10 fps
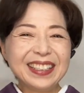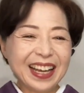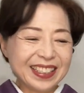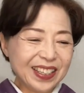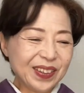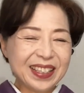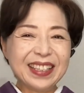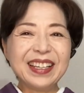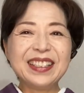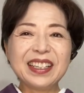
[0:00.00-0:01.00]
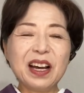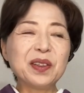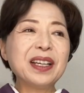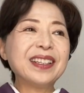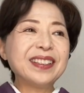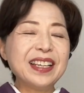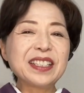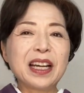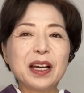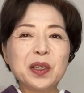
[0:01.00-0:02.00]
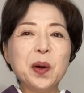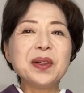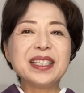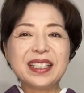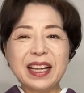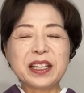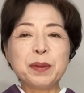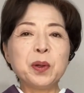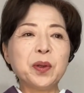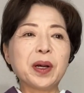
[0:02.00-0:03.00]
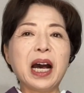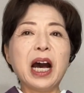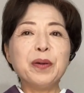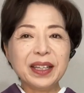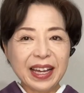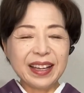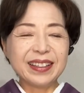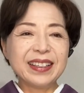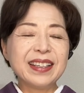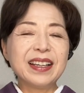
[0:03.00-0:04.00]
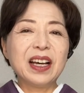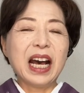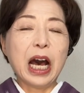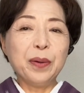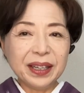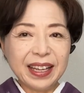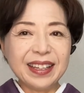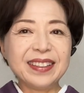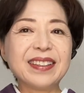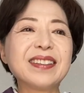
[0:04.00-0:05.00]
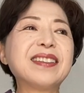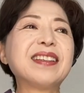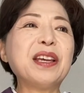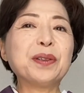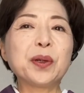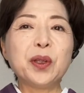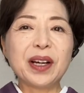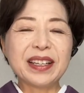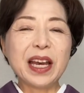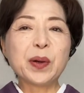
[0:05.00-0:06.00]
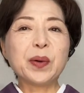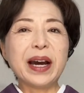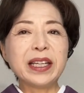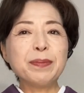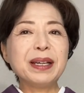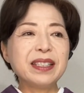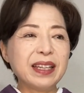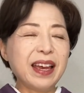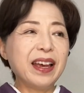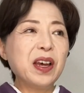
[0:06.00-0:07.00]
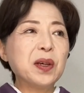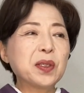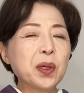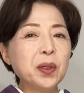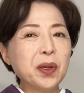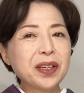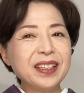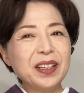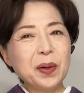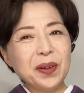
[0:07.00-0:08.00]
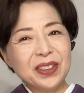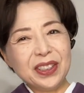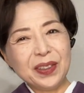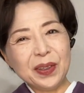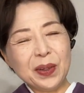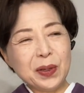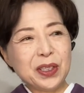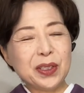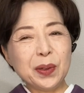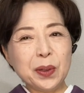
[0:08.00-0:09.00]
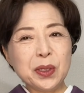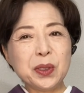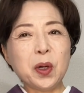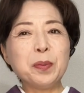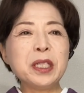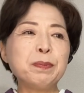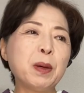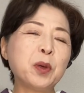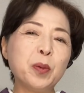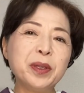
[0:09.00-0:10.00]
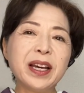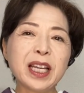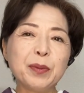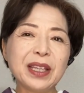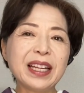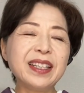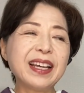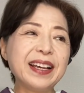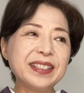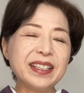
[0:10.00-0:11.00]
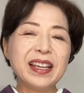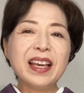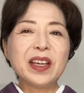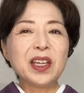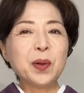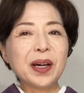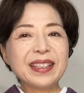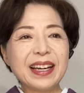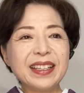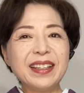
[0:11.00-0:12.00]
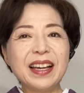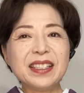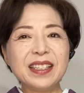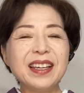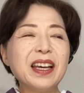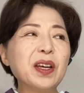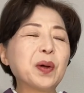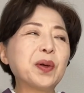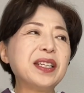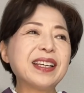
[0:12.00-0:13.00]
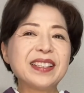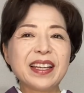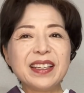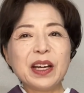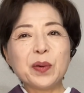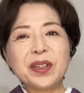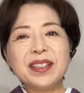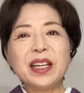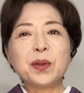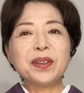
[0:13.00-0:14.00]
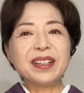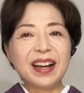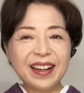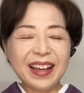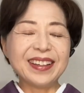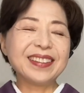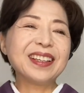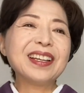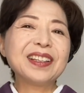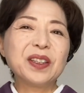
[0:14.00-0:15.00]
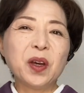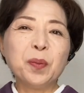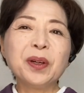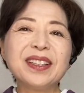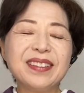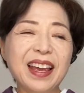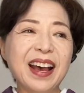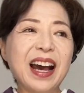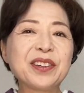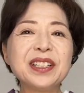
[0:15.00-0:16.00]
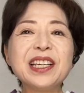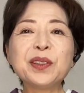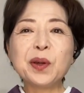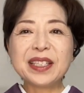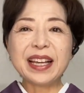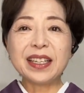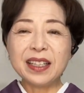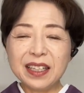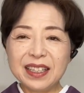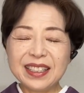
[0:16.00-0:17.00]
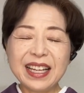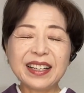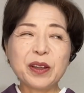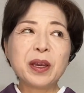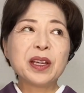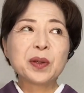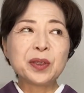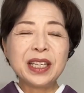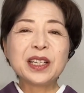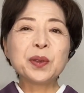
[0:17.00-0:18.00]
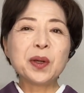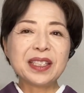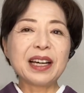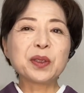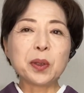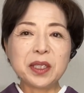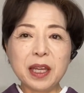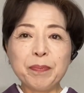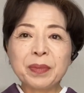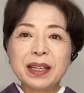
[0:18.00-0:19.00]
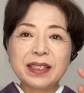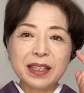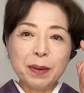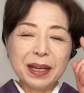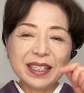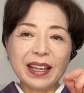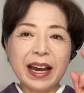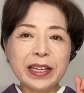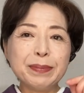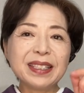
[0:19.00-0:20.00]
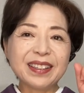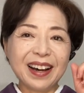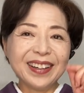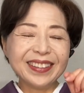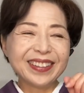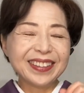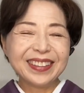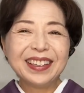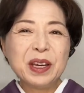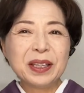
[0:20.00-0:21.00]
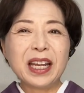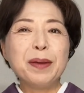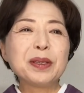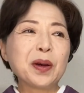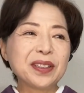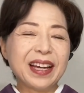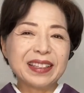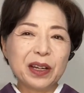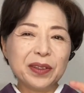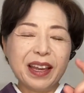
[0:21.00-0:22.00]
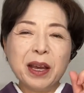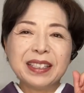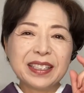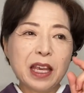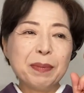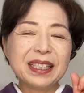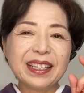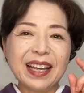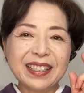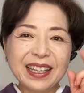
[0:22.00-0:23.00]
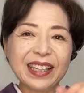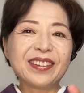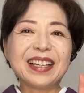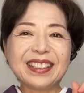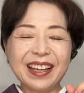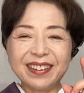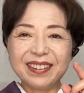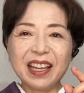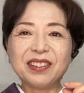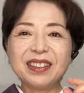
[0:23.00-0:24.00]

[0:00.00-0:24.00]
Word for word: 写真と全然違う。ですから、用意した着物が合わない。合わない。っていうことが結構ありましてその時にどうしようどうしようどうしよう帯締めも帯揚げも足りないし色が足りないしこれじゃ素敵なコーディネートにならないって思ってあ苦肉の先苦肉の策としてつけまつげありますかテレビ局だったのでつけまつげつけてくださいって言っ